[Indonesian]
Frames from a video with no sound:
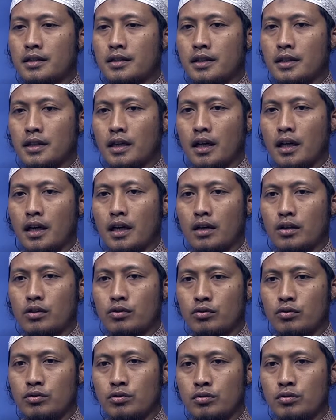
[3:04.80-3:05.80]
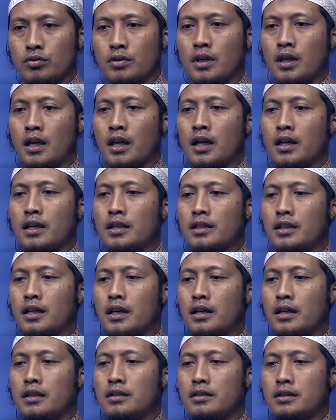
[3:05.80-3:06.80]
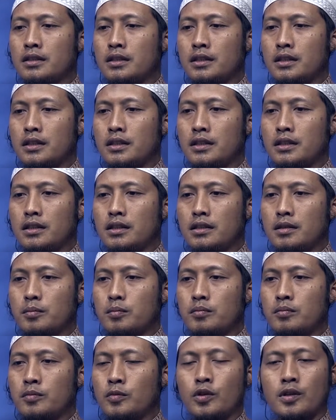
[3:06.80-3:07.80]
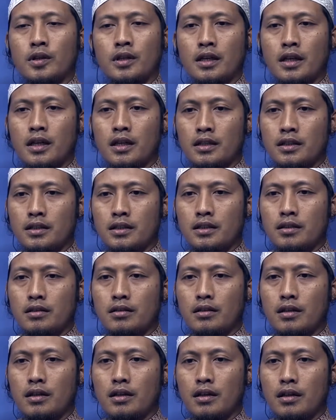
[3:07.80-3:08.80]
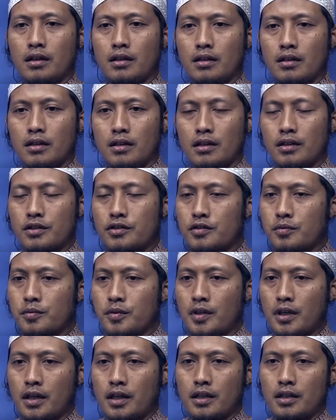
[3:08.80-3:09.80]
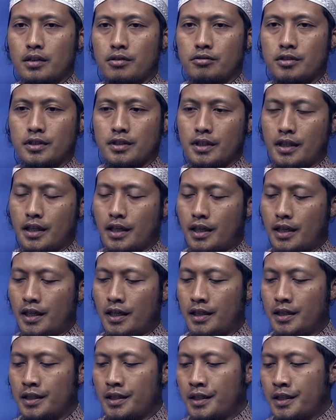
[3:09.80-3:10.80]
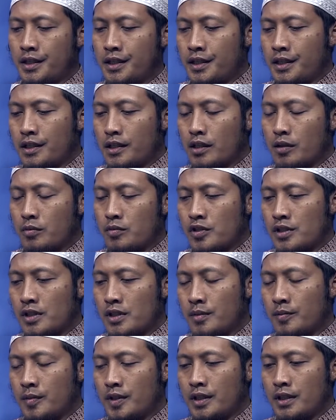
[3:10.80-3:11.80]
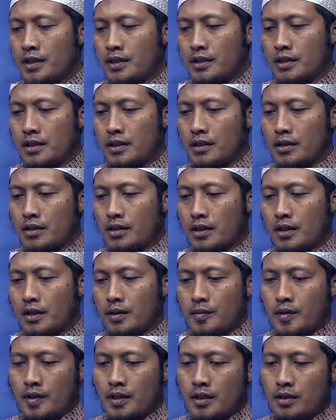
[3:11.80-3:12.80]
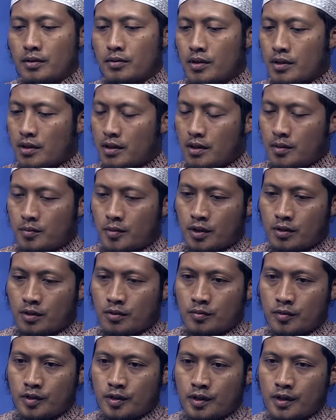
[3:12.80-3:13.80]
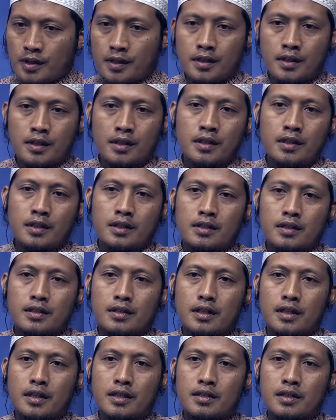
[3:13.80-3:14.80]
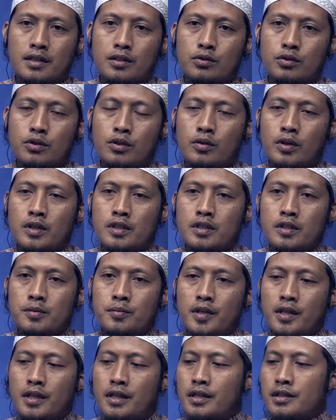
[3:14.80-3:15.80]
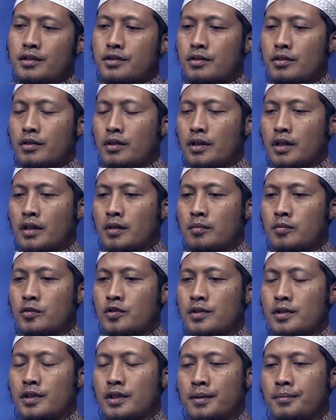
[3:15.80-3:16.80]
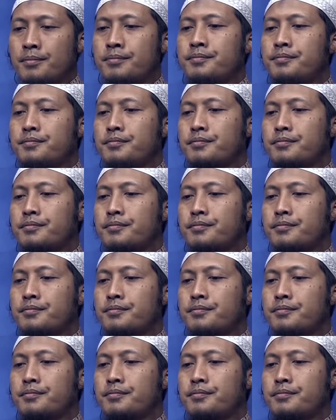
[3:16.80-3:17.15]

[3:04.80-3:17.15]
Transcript: tingkah laku yang dimurkai oleh Allah Subhanahu wa taala. Kaum muslimin rahimani wa rahimakumullah. Salah satu kewajiban seorang muslim